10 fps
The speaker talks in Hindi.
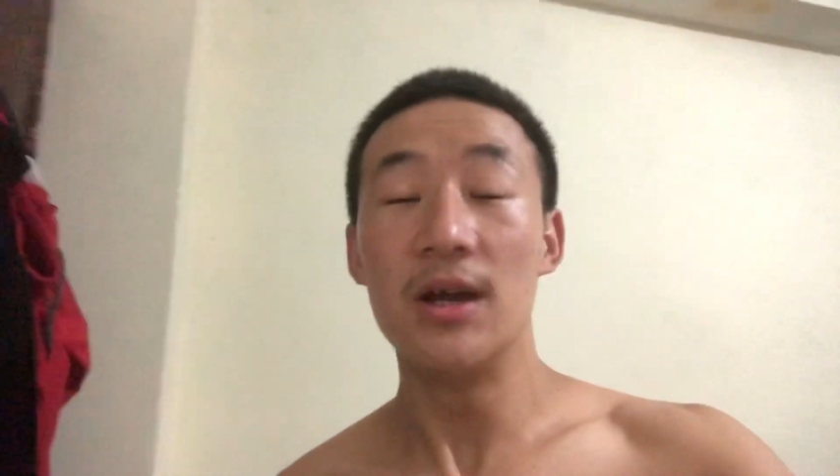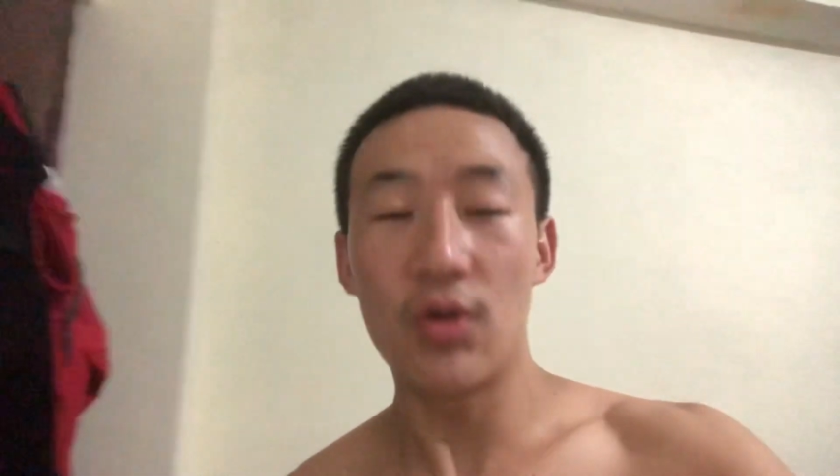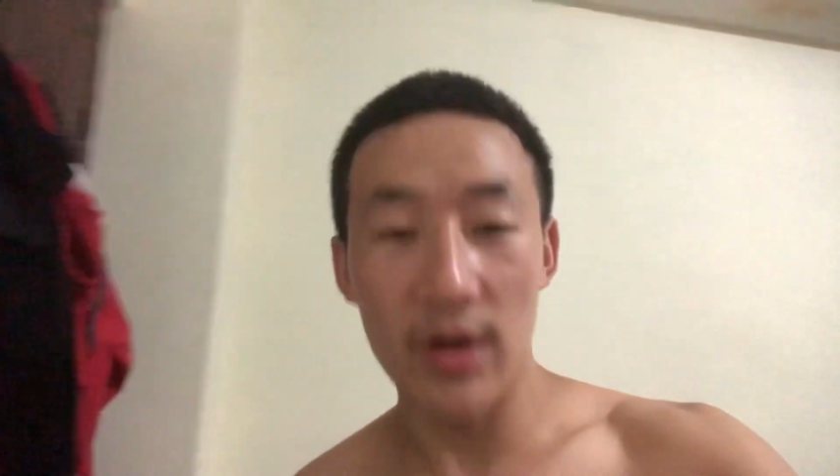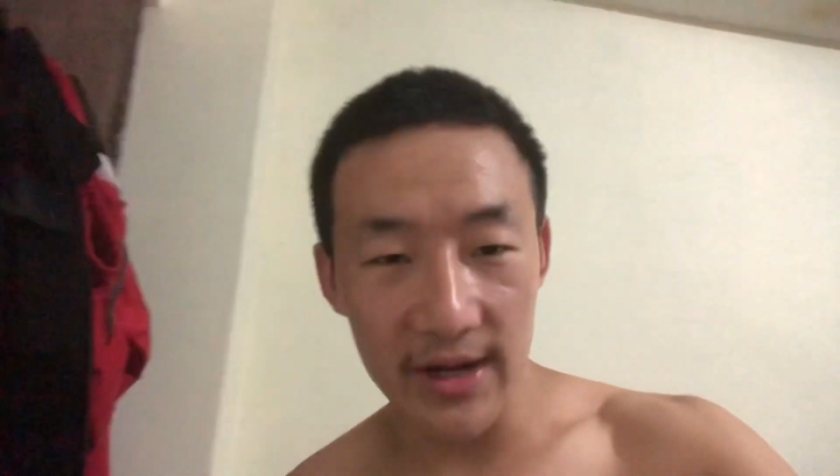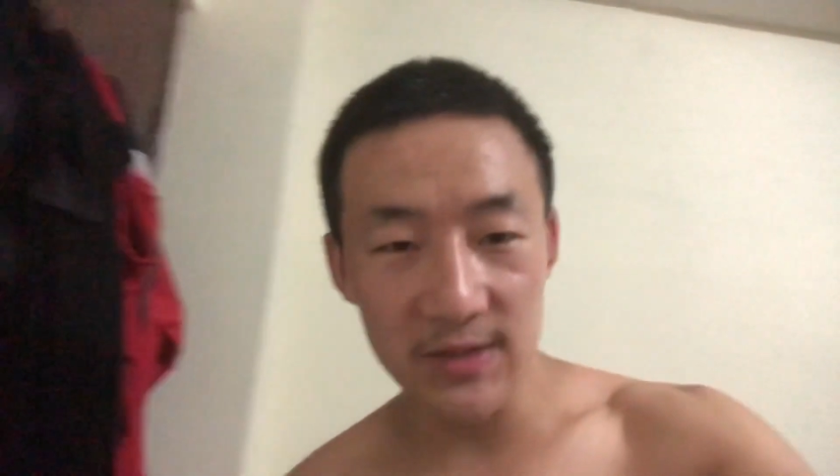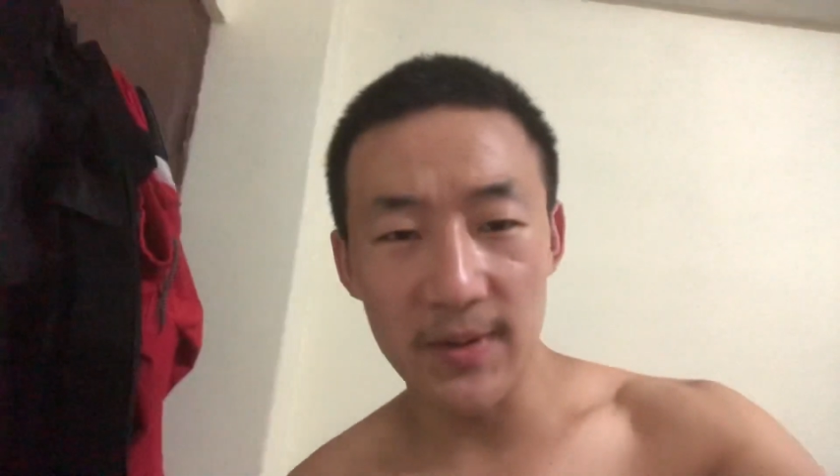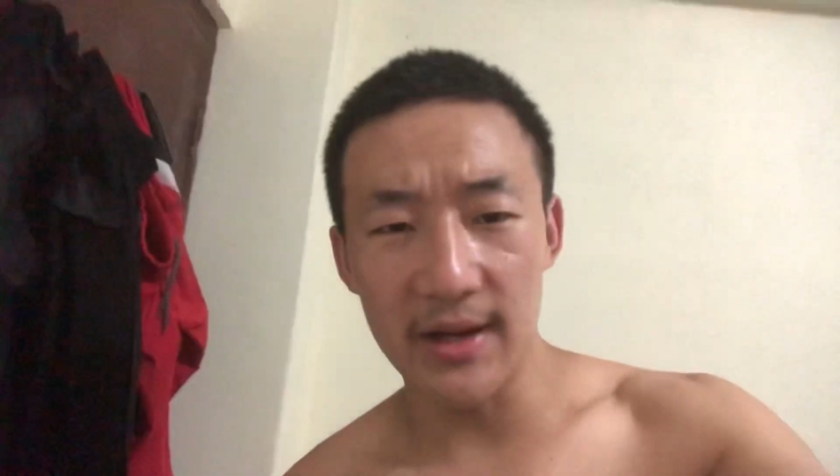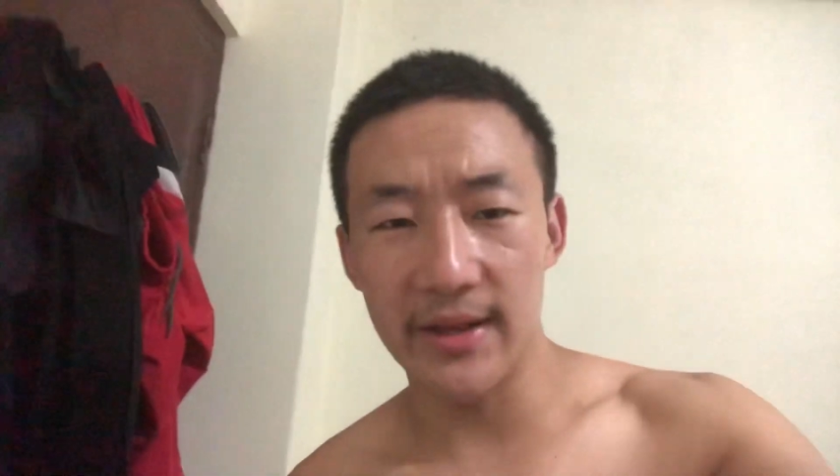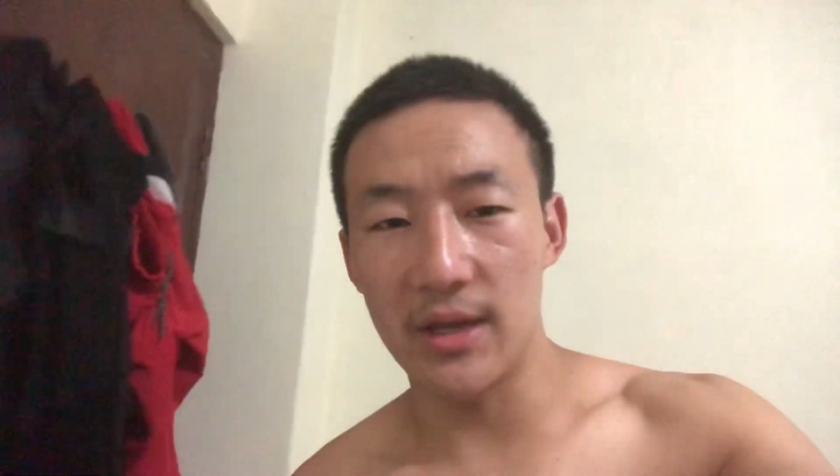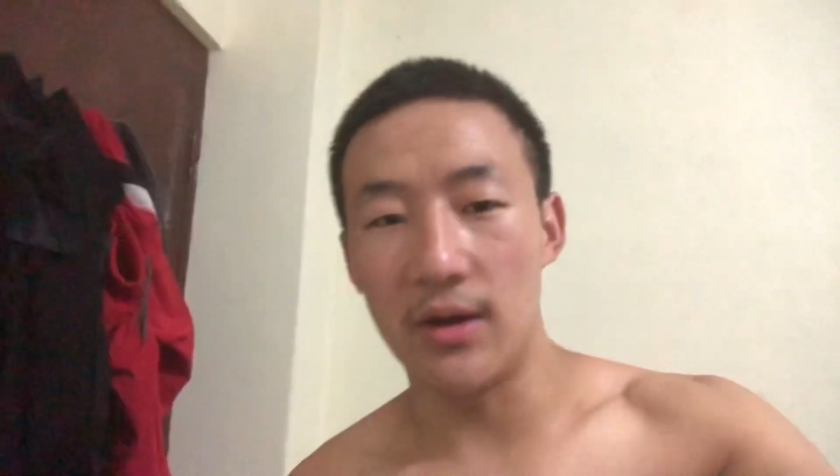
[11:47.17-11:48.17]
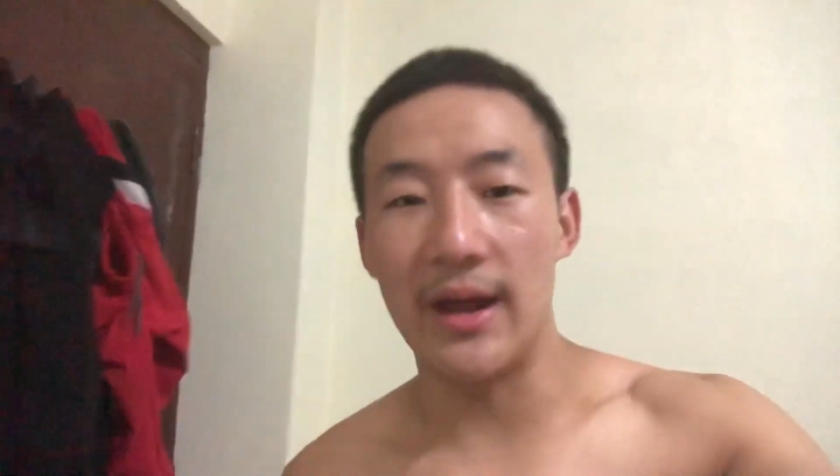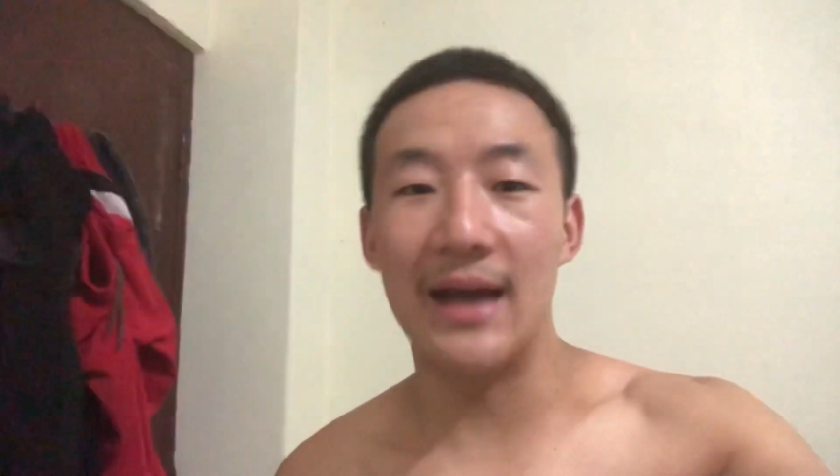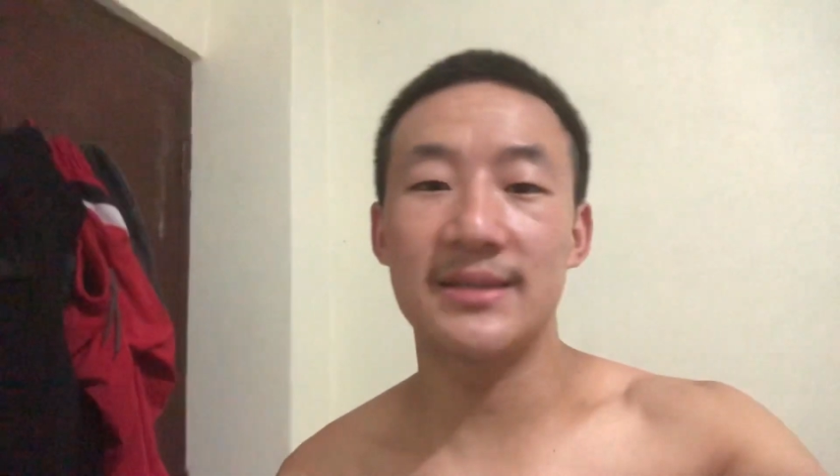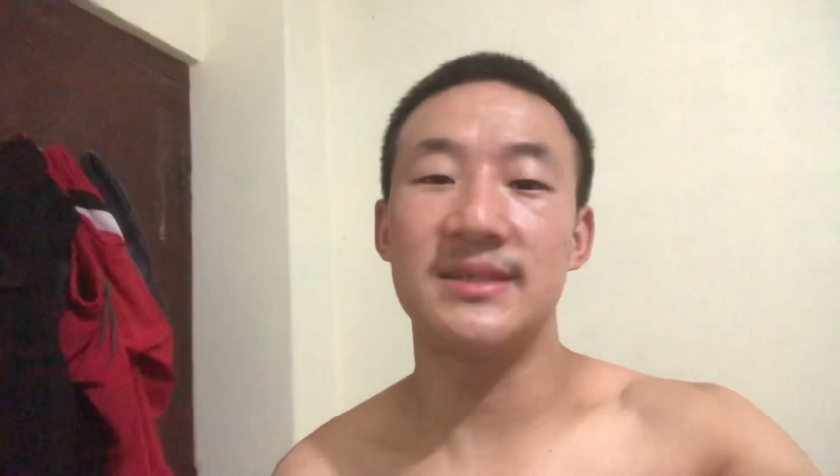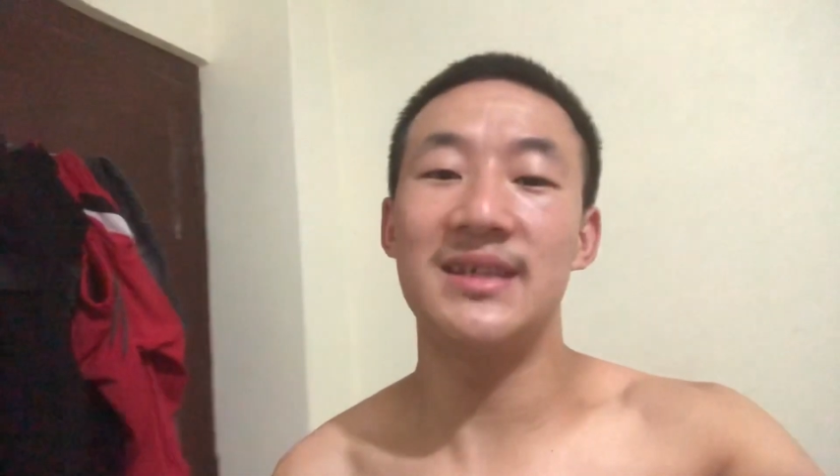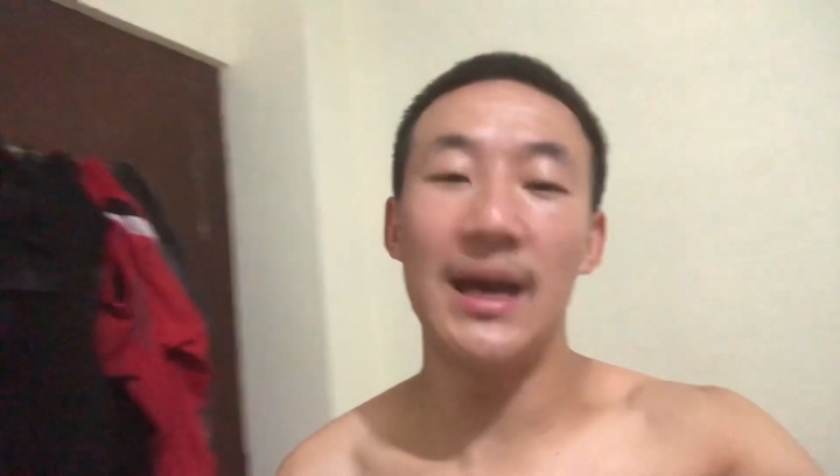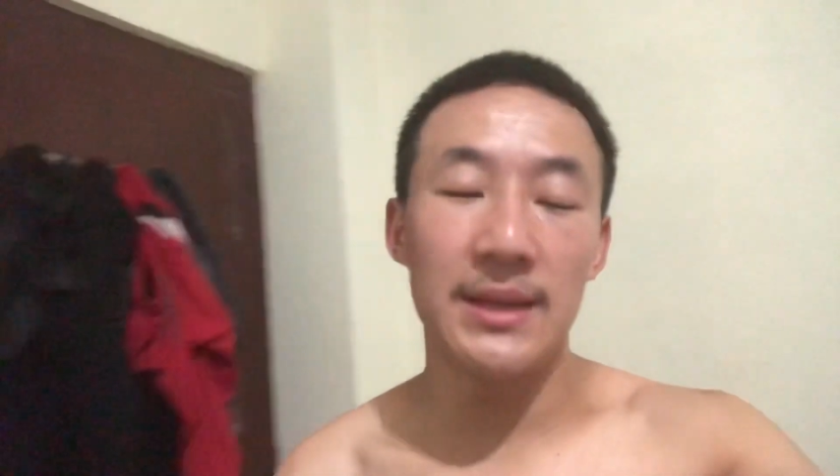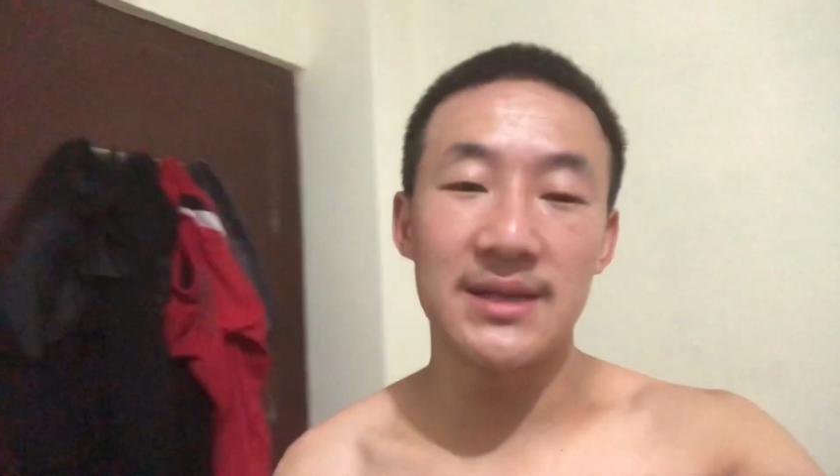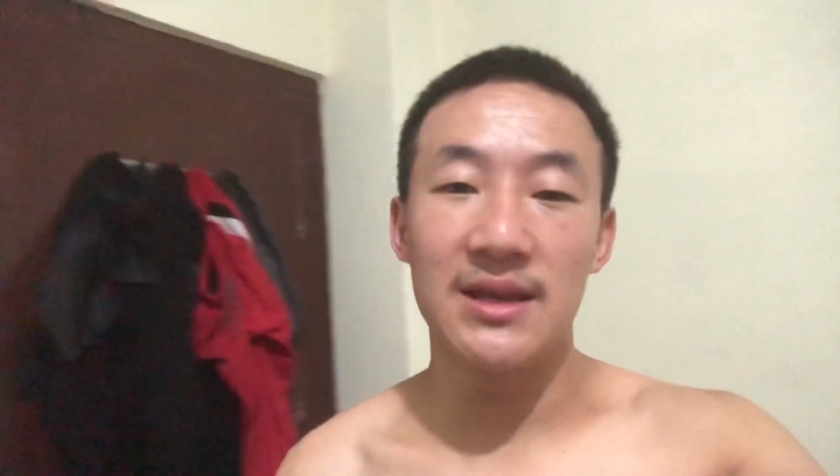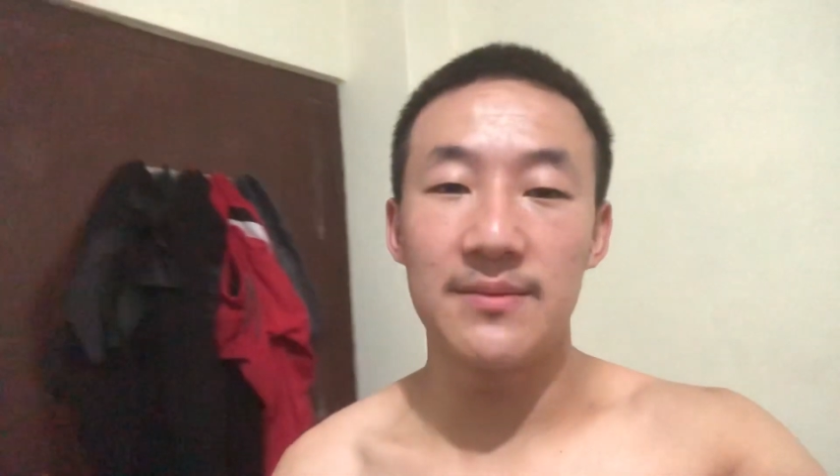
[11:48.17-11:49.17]
थोड़ा रेस्ट भी करते हैं और आज ज़्यादा
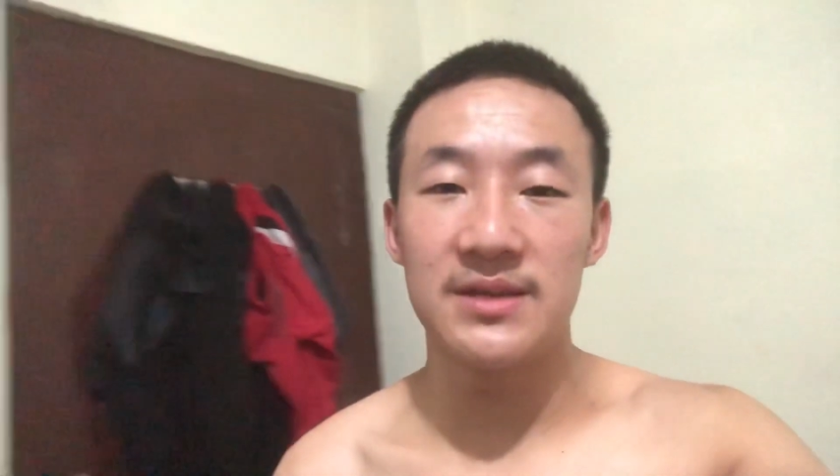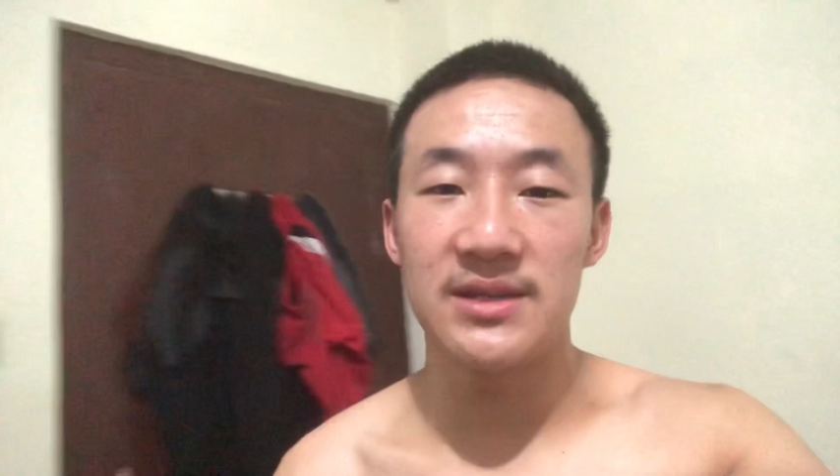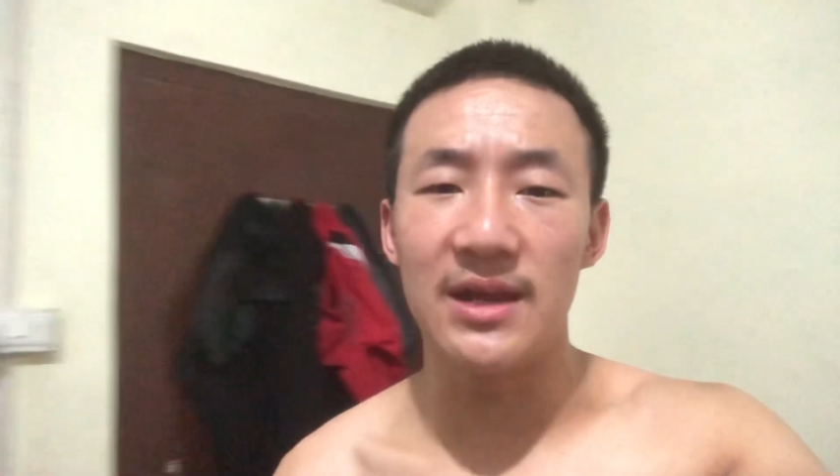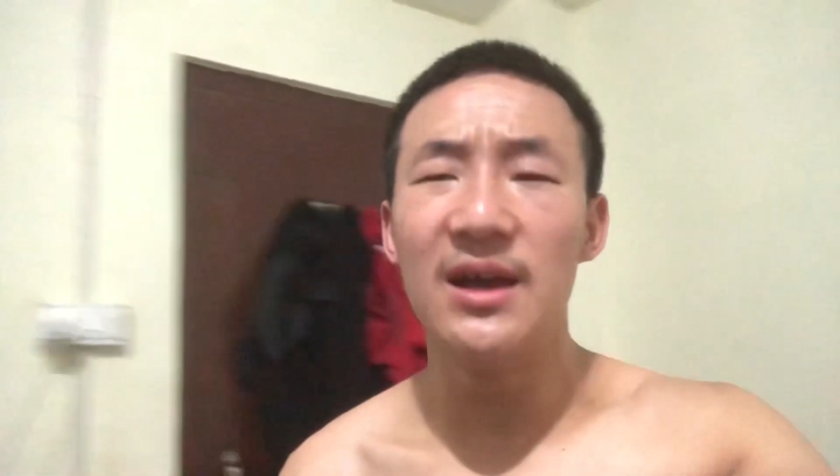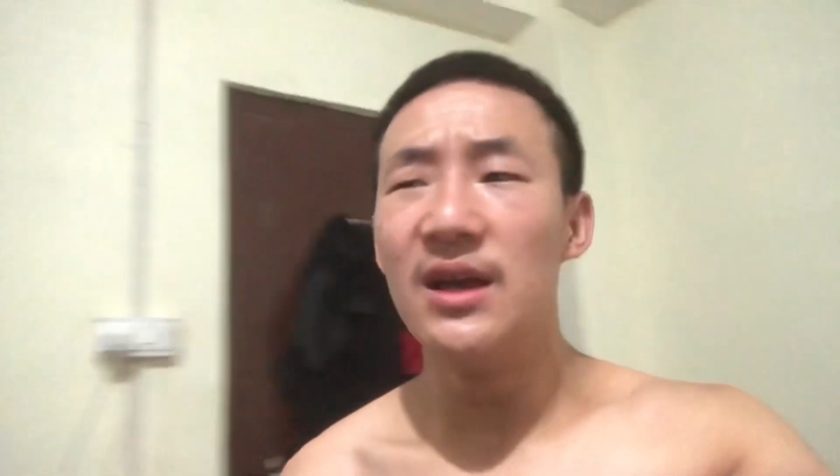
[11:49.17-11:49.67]
चलने की वजह से ना